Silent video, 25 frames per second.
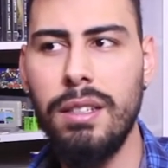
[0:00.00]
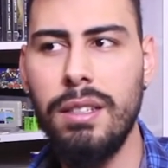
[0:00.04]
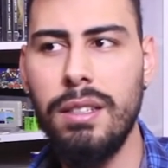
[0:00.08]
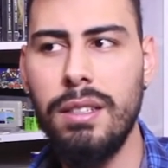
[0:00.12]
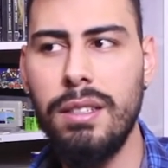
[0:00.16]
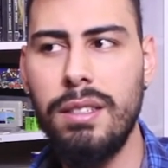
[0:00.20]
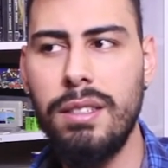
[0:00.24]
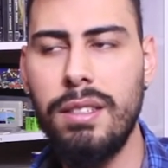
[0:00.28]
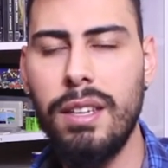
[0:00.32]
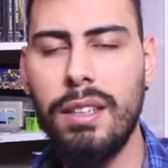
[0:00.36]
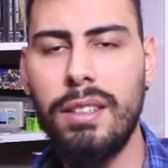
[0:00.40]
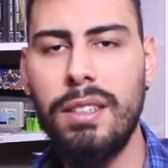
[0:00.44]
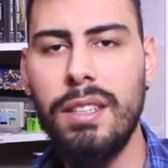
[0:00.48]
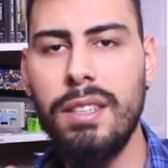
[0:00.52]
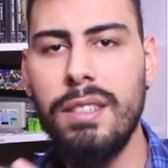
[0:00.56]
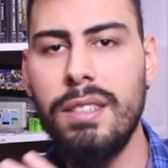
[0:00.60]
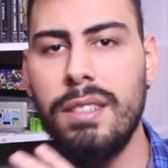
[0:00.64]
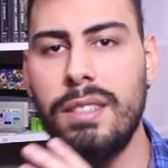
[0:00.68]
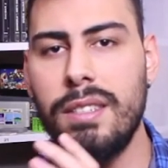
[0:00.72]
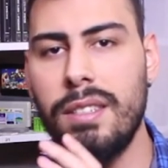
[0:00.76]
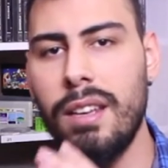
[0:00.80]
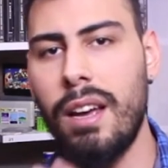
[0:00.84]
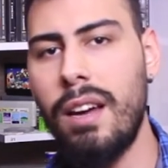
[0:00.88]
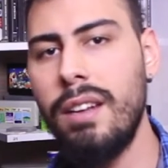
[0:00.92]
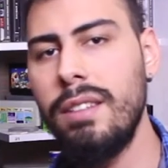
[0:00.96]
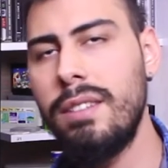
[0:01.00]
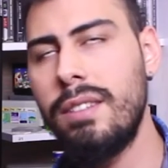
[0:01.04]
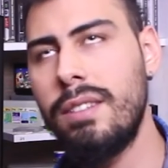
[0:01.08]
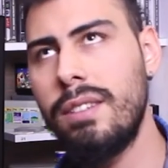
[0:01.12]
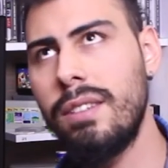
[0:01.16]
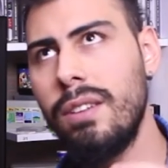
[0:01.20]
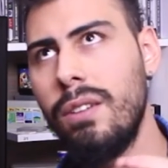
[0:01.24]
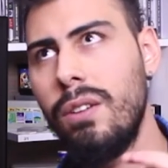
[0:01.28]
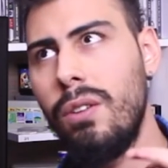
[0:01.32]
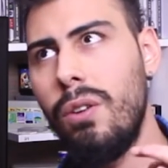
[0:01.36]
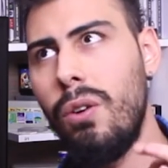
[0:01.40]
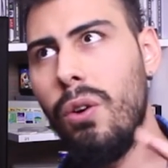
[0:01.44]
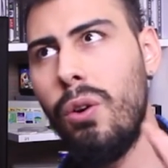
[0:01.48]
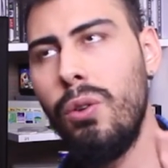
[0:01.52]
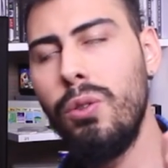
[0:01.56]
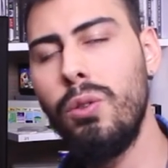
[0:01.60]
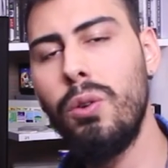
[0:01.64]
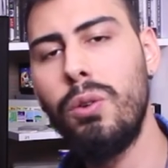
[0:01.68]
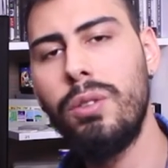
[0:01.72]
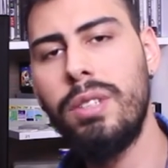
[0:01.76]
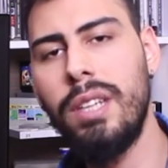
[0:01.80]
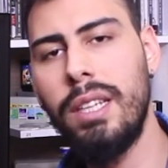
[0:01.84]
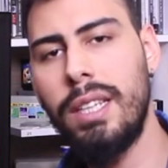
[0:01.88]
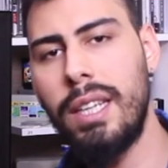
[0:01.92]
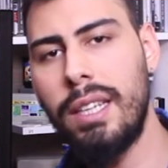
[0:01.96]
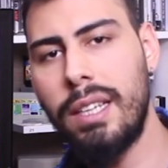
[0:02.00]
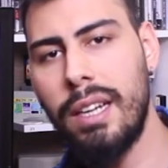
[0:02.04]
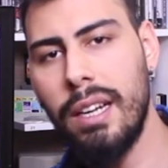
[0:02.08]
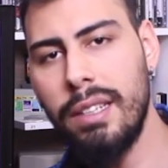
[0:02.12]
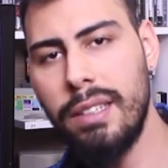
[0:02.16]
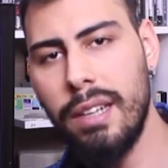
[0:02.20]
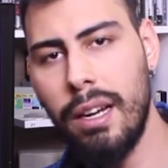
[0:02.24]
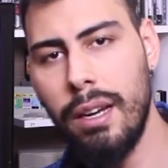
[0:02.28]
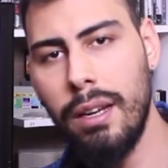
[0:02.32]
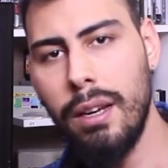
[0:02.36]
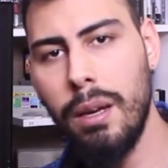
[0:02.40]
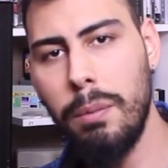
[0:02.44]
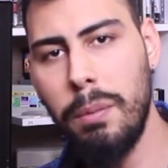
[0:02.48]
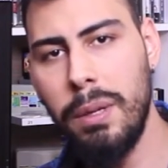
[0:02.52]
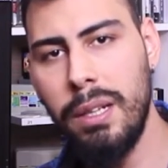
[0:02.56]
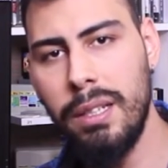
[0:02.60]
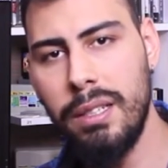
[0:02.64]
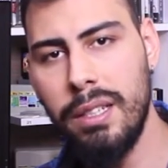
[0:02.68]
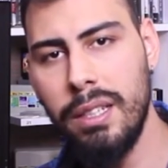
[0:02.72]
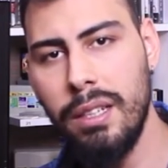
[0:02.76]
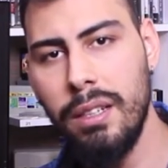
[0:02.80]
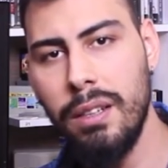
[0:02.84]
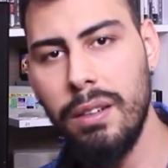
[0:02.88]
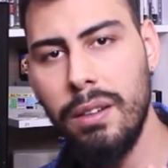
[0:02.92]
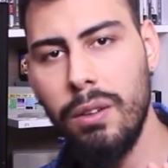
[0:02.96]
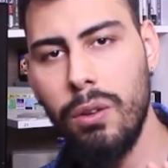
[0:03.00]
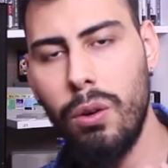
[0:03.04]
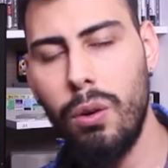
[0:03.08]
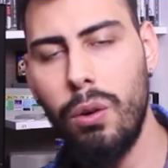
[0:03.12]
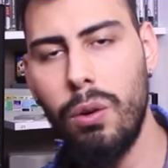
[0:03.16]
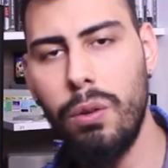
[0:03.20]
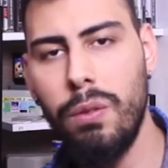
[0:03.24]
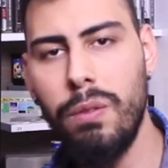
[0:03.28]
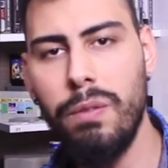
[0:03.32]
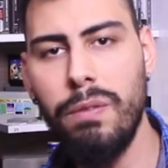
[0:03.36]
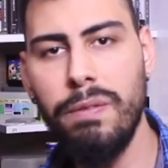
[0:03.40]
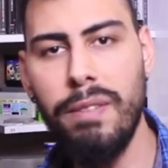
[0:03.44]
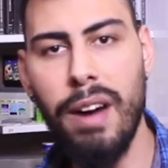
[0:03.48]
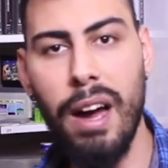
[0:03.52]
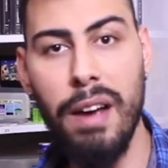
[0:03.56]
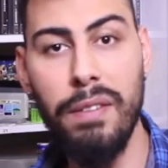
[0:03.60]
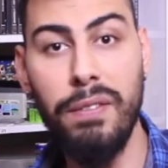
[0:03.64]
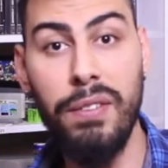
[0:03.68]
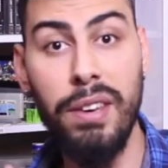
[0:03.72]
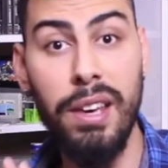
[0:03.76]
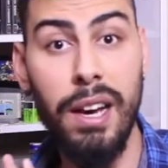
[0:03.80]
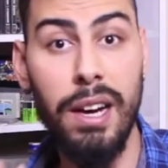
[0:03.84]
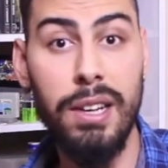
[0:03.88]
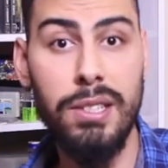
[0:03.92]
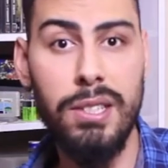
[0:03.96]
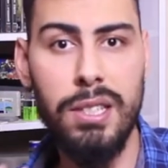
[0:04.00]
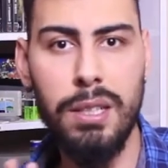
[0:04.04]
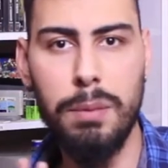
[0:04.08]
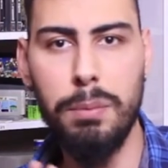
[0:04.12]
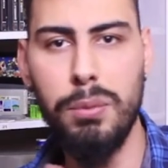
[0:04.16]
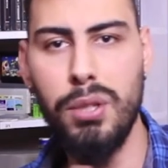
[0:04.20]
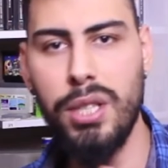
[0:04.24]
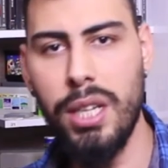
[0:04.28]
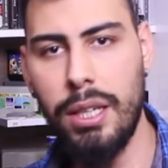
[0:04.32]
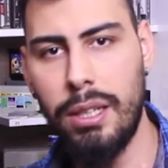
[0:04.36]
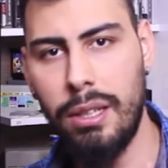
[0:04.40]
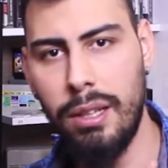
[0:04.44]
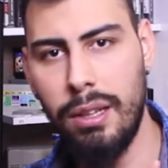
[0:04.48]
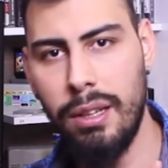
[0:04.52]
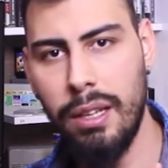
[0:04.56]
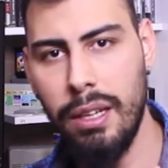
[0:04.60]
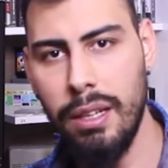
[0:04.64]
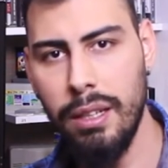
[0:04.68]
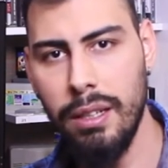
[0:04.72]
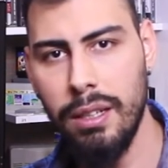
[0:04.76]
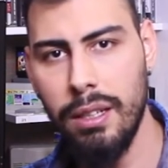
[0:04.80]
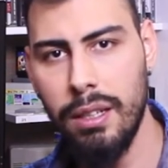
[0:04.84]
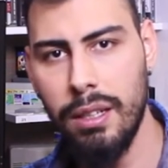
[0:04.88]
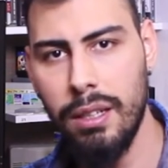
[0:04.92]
8 saat 14 dakika dayanabildi. Wi-Fi açık bir şekilde.